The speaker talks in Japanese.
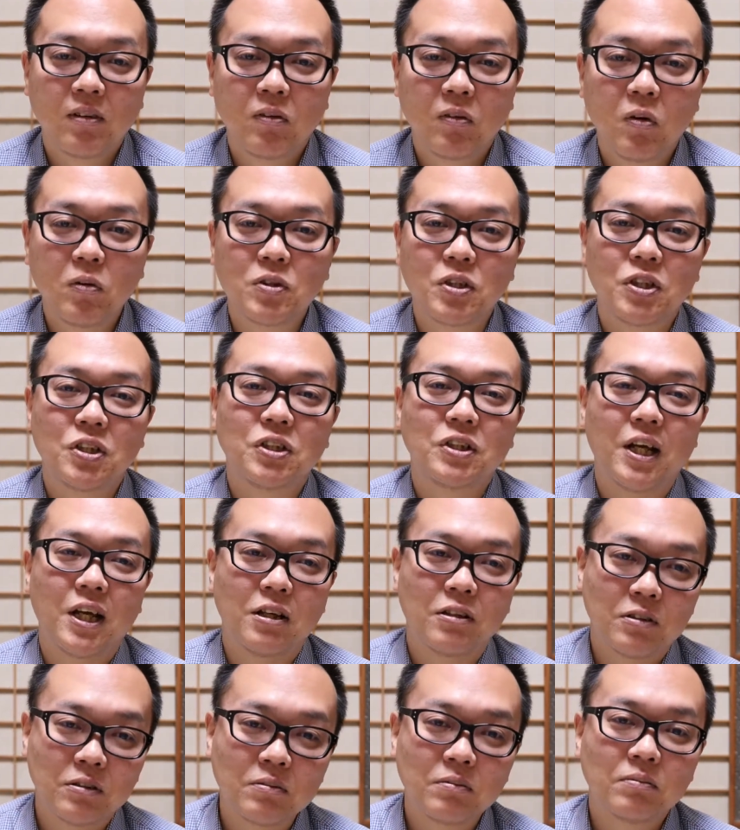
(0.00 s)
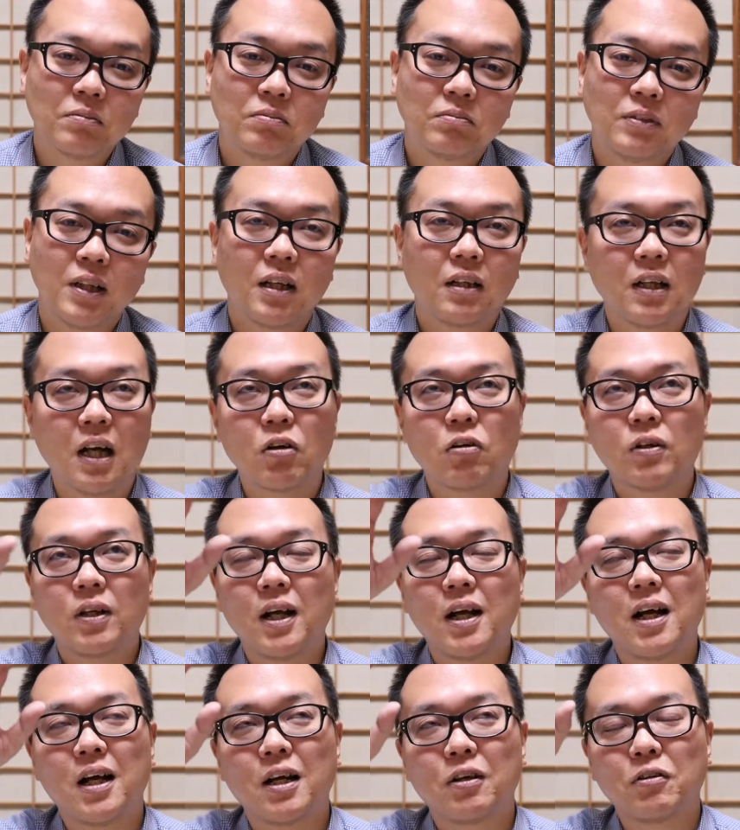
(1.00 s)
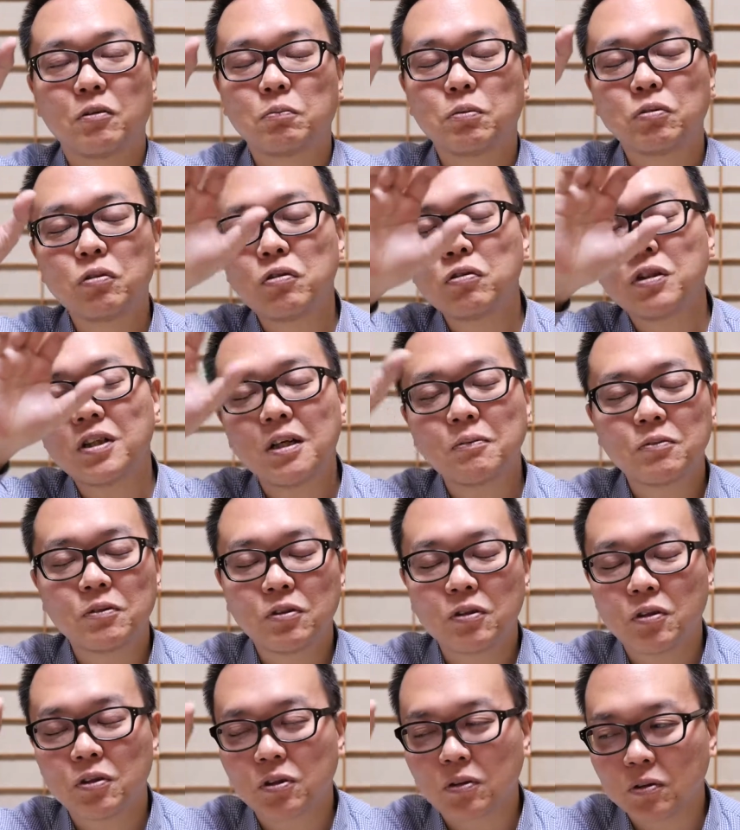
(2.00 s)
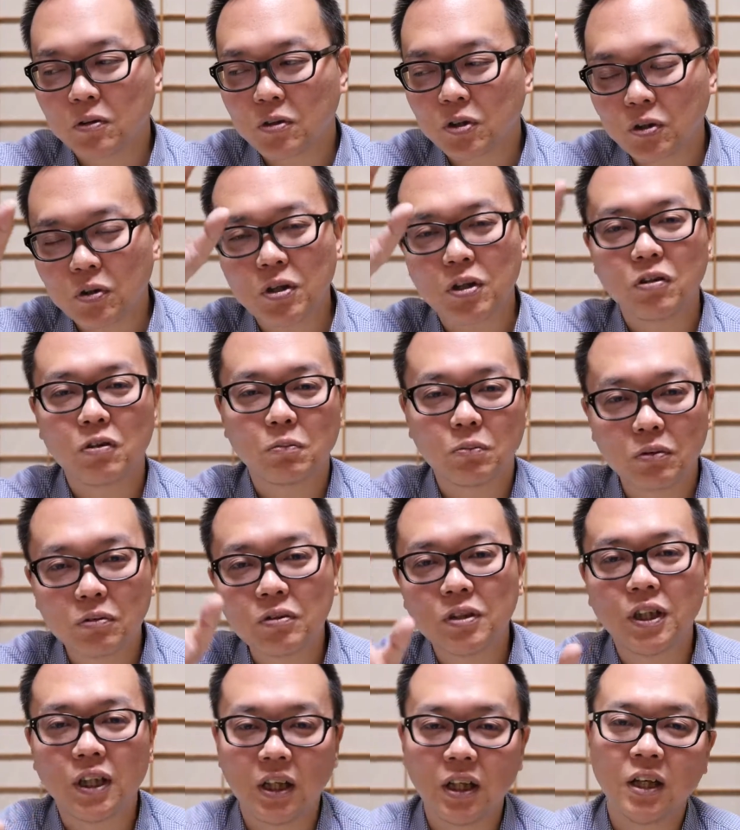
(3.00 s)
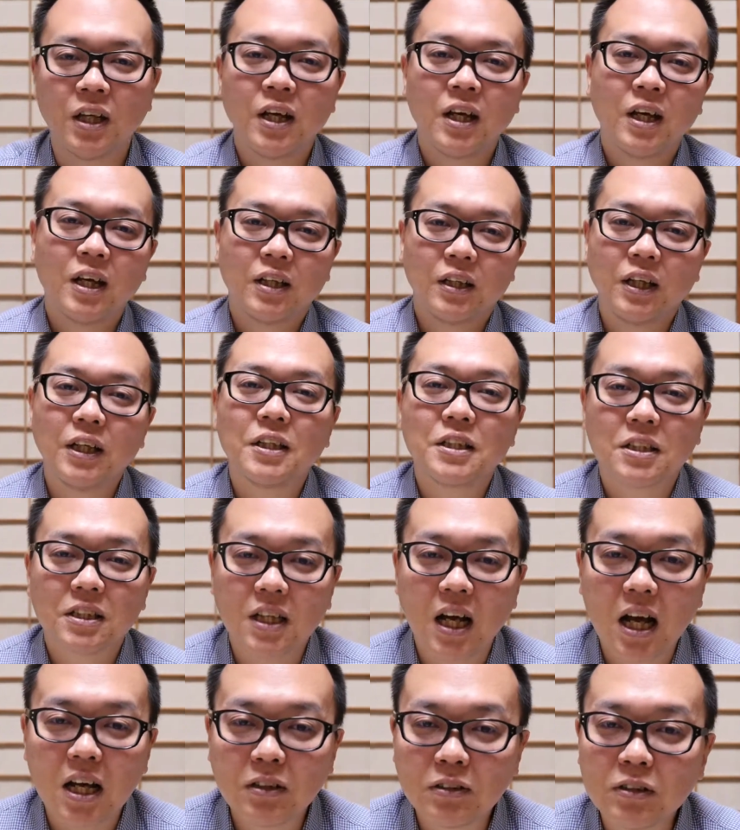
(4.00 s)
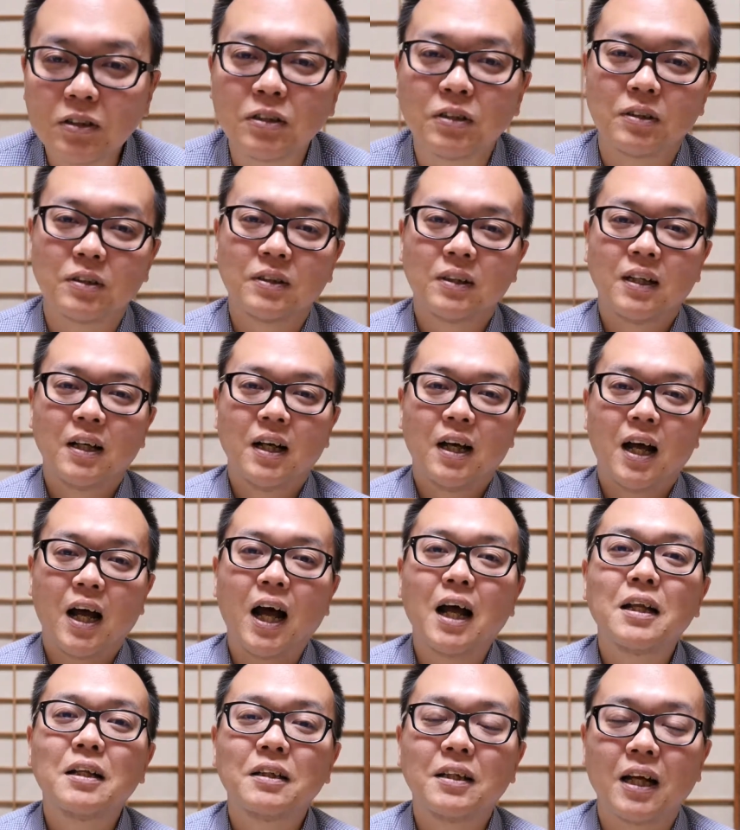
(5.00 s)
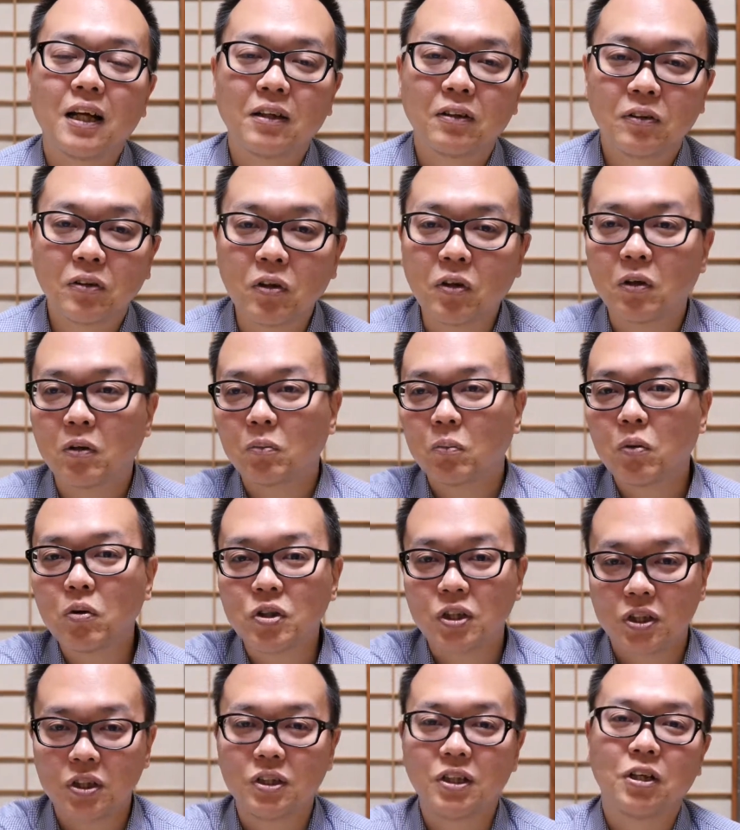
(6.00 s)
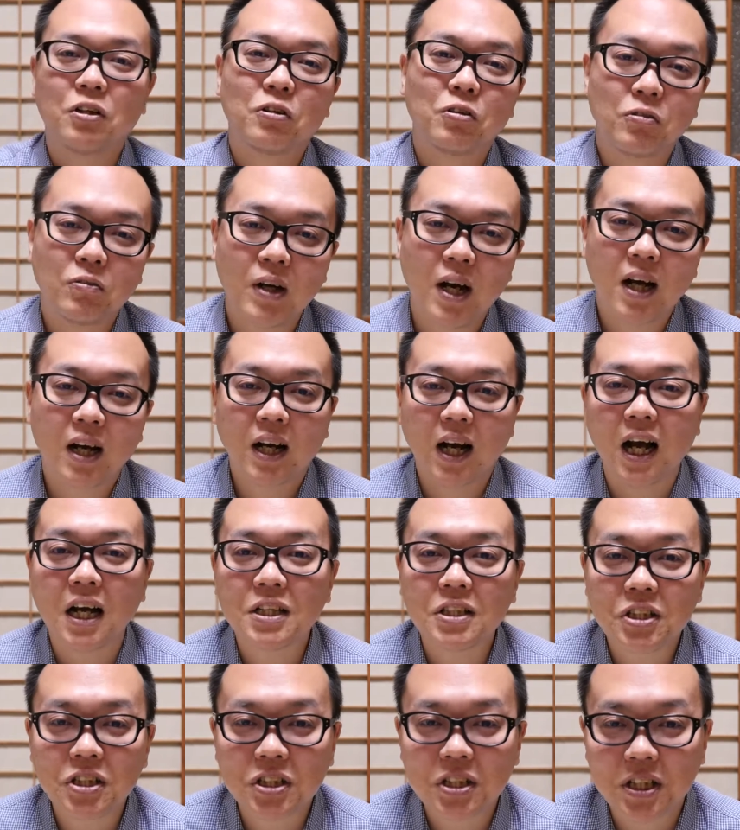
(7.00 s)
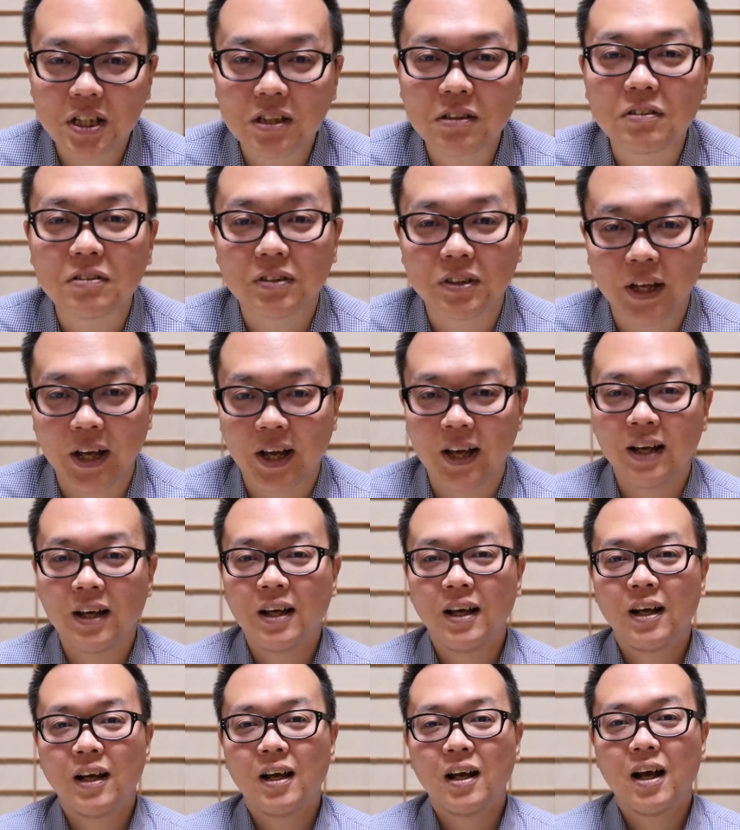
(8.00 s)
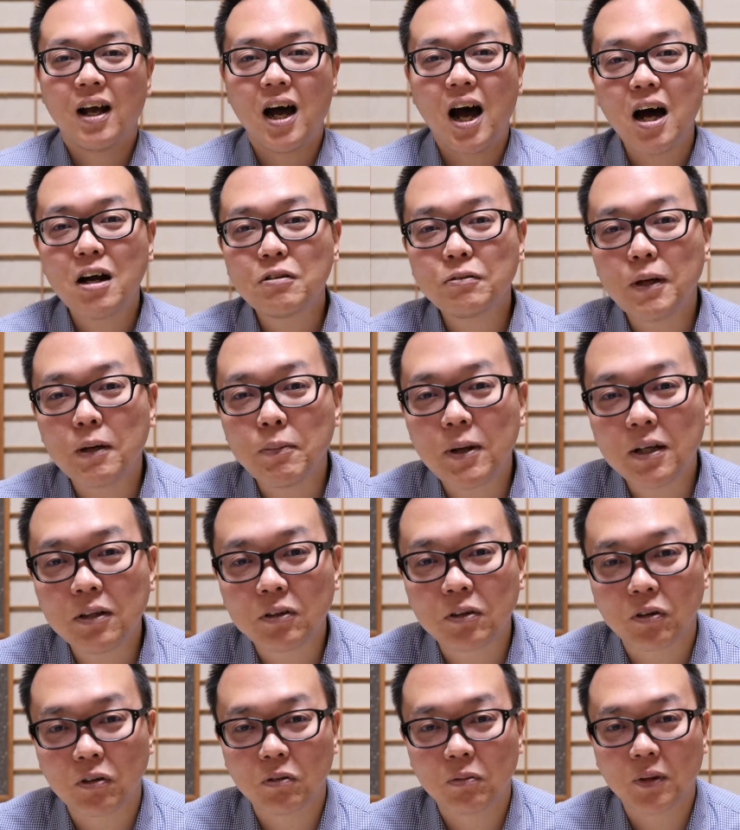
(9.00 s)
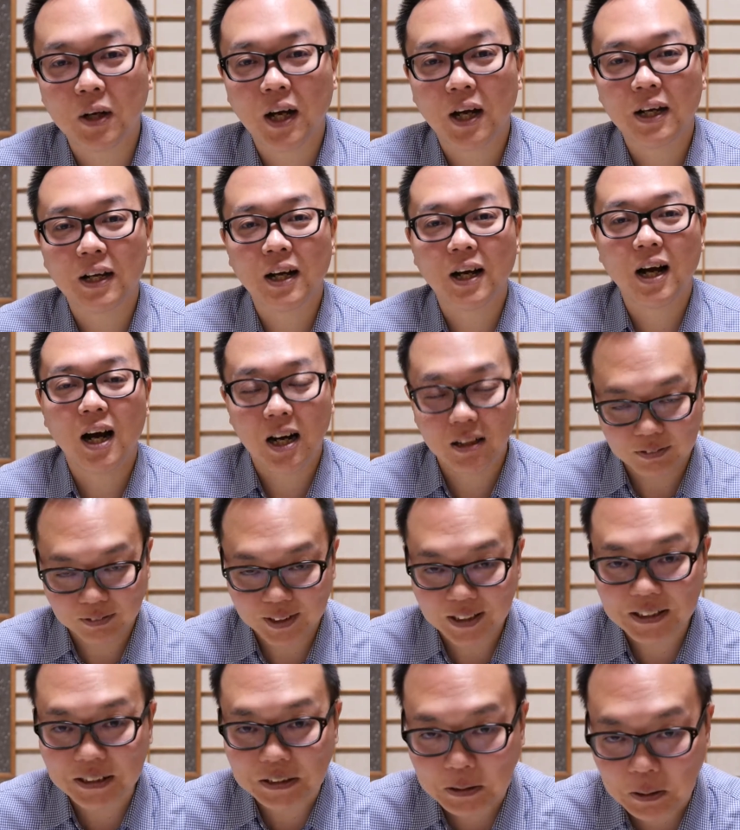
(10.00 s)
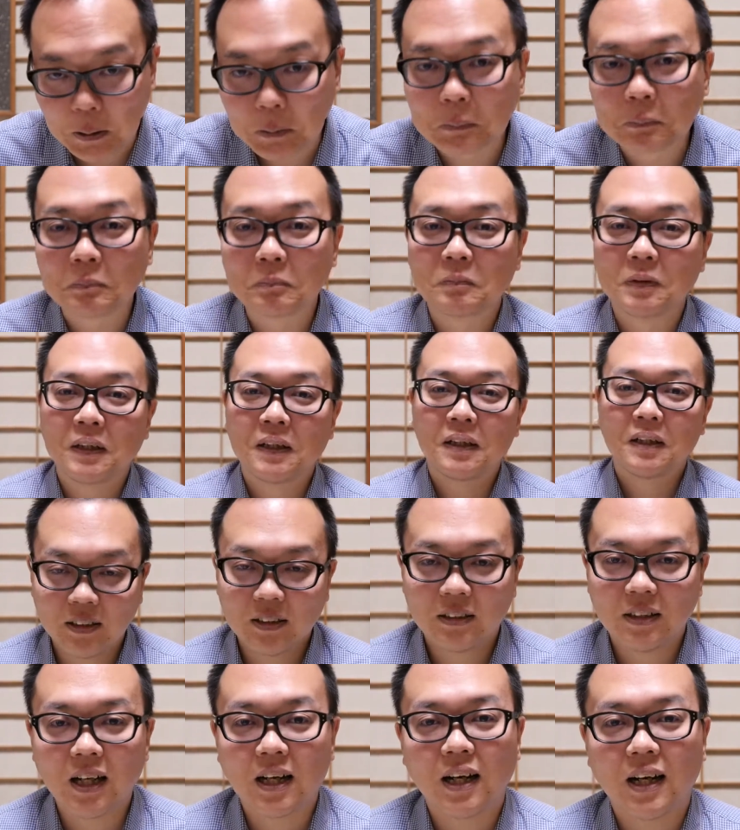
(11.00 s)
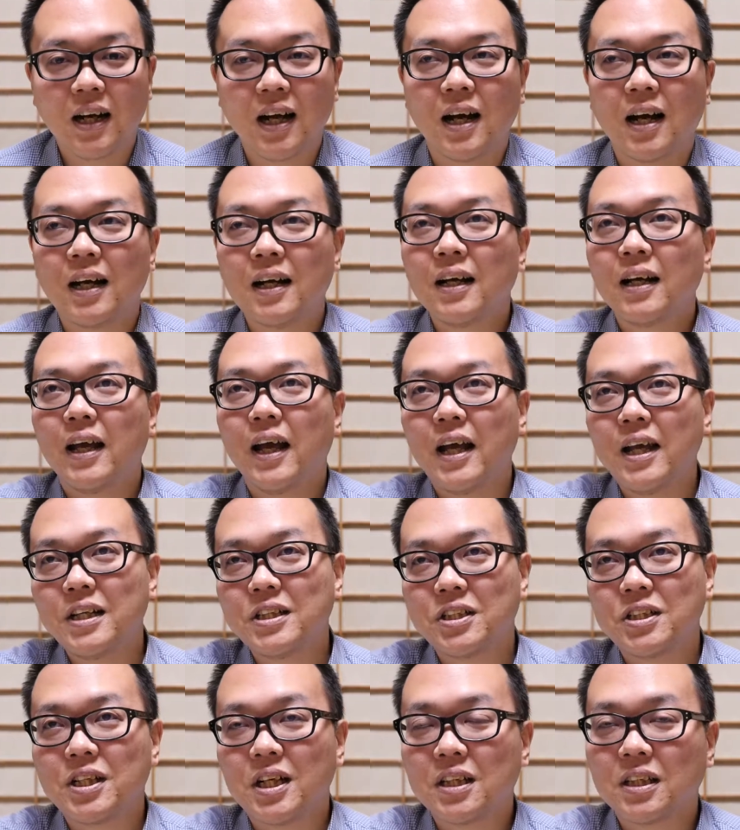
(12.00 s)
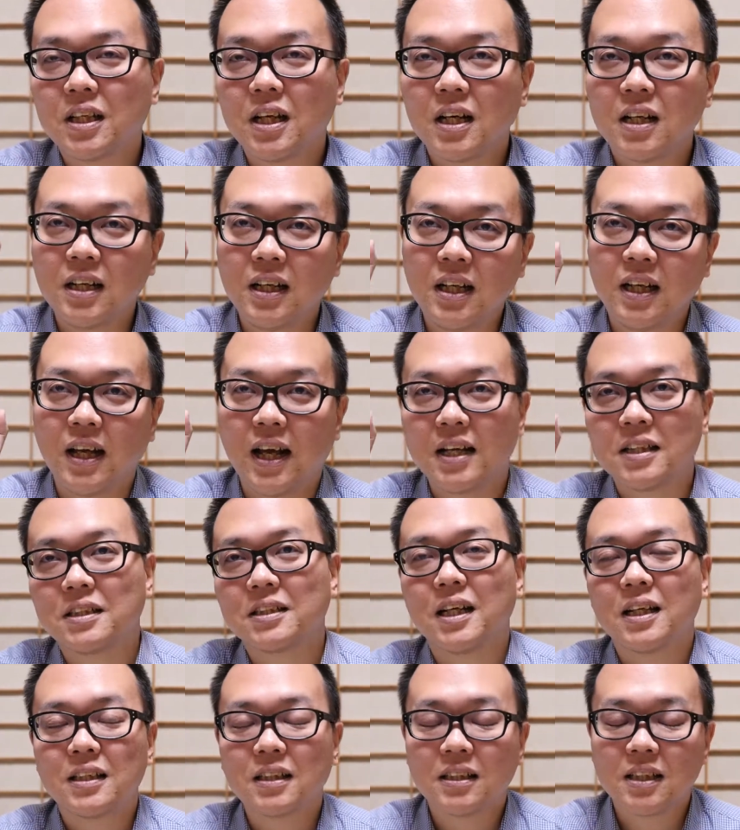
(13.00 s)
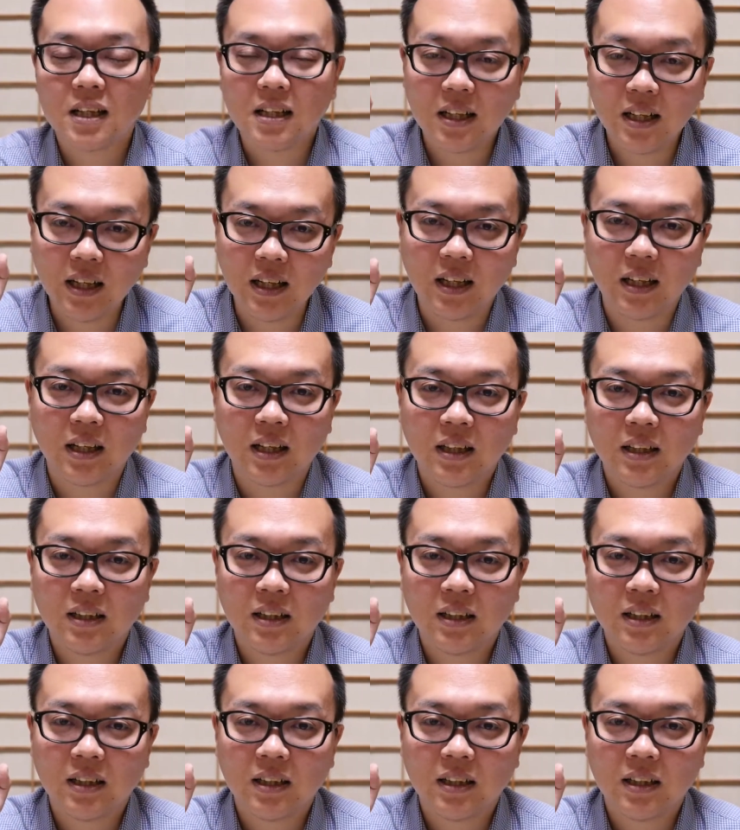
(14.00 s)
保持している何だろうなあのプログラムのその処理の分岐に使う判断の文字っていうのは漢字じゃなくてアルファベットの場合があるんですよだから H だったり S だったり